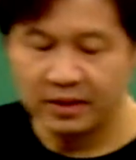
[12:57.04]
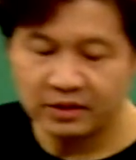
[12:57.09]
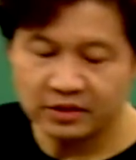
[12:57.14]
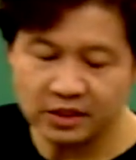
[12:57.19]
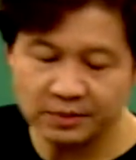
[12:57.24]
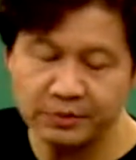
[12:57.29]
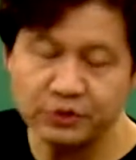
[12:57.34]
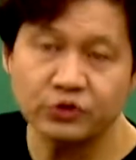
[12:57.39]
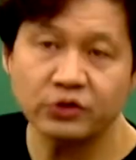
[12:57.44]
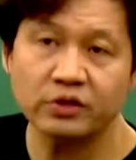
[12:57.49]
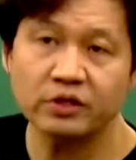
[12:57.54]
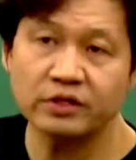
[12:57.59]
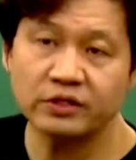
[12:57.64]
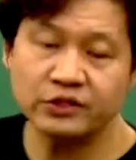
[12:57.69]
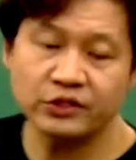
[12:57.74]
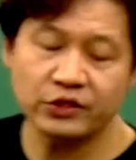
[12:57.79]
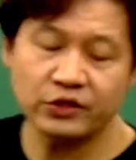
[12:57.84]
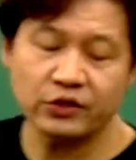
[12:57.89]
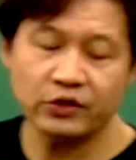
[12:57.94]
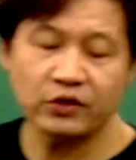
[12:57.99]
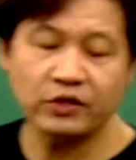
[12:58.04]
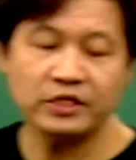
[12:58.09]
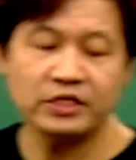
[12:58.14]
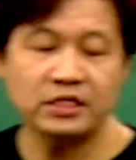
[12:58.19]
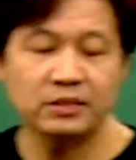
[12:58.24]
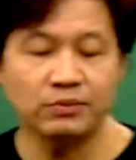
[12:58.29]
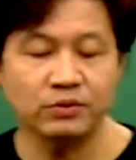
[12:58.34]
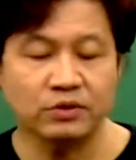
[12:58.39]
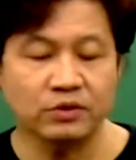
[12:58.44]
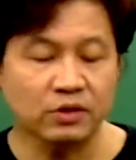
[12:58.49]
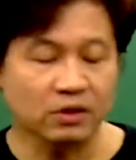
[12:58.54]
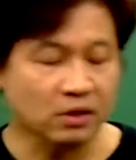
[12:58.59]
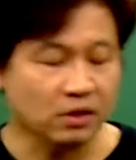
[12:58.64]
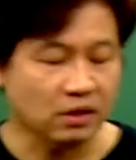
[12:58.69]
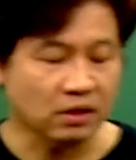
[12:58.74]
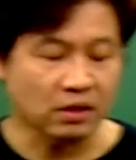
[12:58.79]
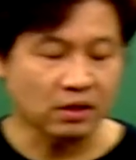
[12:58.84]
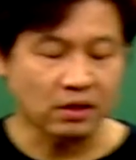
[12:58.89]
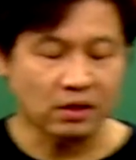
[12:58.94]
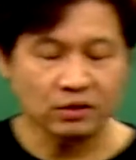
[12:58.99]
자, 밑줄 껐죠.
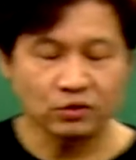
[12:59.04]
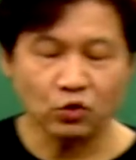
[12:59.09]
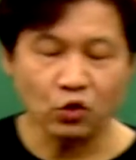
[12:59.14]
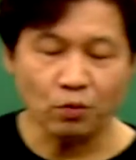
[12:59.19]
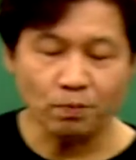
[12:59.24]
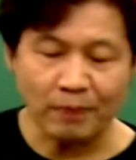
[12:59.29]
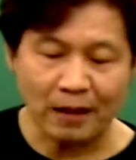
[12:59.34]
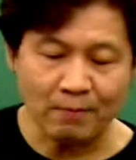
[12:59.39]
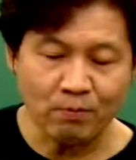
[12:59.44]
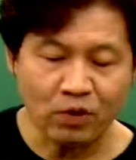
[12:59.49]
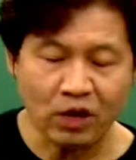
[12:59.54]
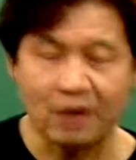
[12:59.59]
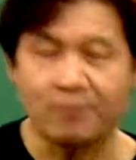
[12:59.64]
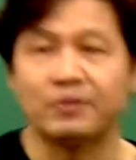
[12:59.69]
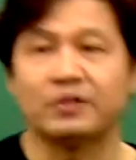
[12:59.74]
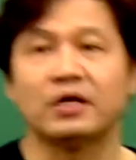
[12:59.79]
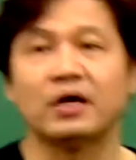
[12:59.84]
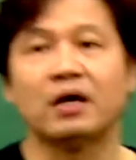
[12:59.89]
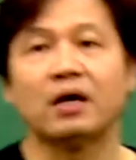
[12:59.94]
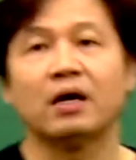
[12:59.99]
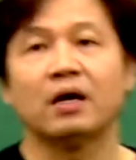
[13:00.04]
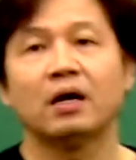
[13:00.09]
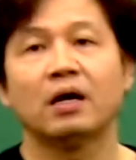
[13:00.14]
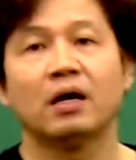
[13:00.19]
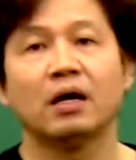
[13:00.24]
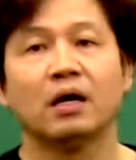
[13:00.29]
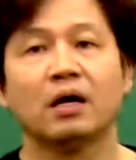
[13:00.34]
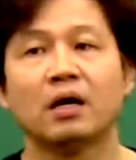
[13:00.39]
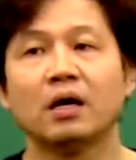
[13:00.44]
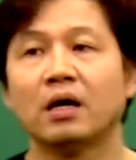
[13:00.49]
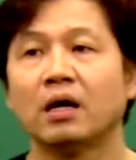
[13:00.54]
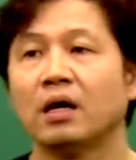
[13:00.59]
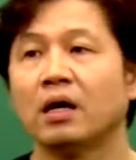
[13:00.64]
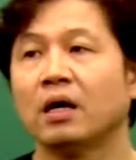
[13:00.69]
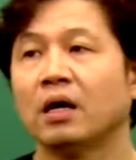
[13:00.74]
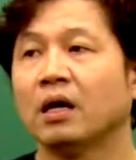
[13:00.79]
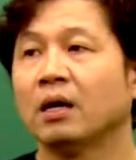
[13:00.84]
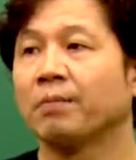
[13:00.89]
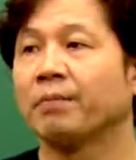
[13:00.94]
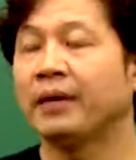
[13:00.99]
이제부터 또 반복합니다.
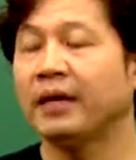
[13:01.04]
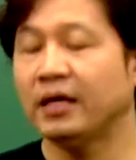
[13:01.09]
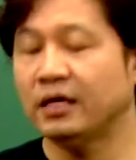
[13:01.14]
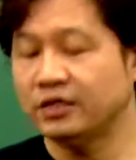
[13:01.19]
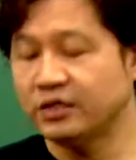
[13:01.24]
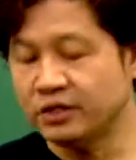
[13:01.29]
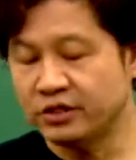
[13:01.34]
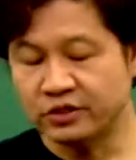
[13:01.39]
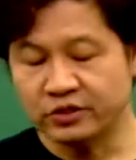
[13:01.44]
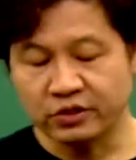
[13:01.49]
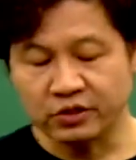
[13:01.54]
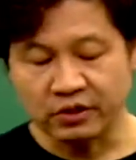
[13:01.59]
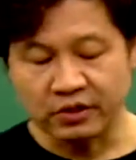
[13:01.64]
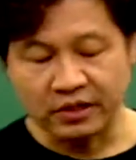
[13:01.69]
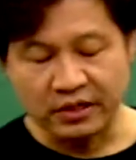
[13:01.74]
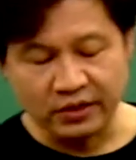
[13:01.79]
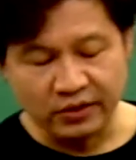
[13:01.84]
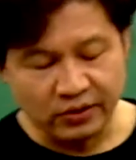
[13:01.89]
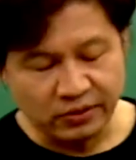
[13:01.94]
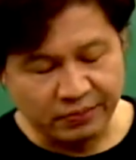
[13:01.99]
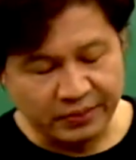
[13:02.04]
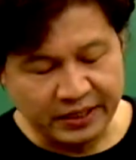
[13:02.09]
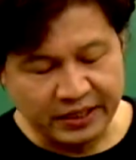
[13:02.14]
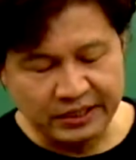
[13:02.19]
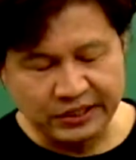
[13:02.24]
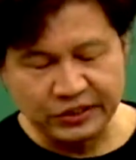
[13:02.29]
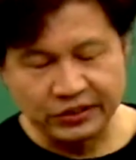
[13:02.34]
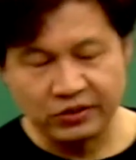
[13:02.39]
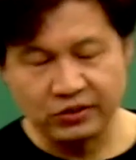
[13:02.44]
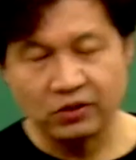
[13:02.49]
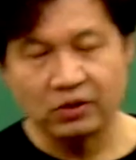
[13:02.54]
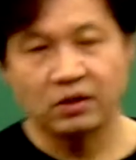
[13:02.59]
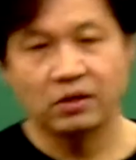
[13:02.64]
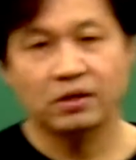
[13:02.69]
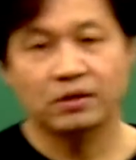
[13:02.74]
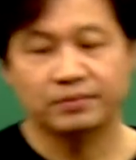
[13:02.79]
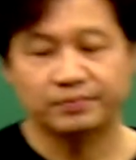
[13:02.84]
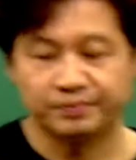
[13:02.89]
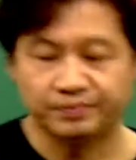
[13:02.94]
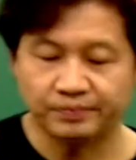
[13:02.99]
페이지를 적을게요. 페이지요.
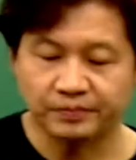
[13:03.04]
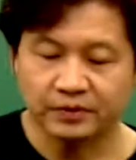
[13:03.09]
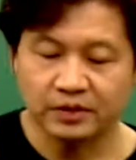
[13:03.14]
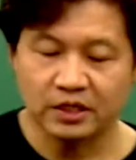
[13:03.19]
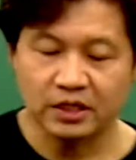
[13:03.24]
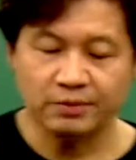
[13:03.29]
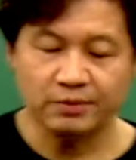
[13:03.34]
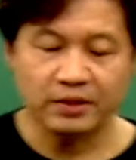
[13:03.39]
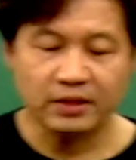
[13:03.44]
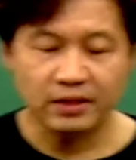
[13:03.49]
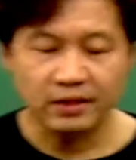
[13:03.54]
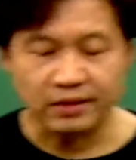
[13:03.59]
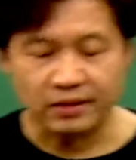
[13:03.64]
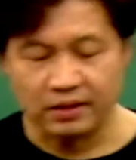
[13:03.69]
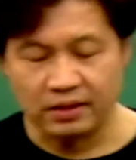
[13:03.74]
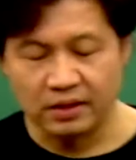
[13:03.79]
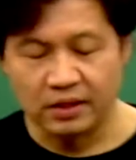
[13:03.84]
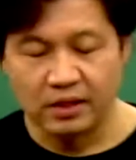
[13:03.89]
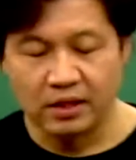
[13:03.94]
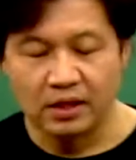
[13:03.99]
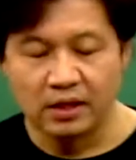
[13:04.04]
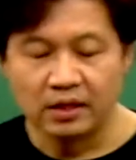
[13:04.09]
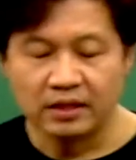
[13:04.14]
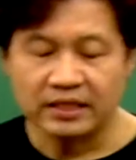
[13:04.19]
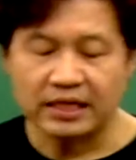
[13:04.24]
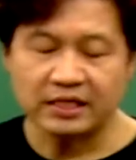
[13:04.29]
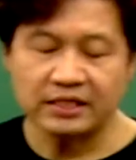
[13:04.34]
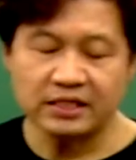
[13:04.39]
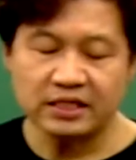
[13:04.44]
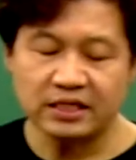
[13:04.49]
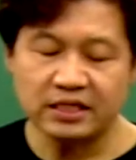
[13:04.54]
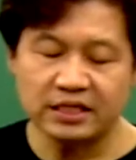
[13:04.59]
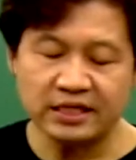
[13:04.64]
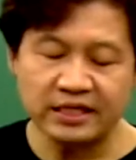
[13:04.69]
그러면 다시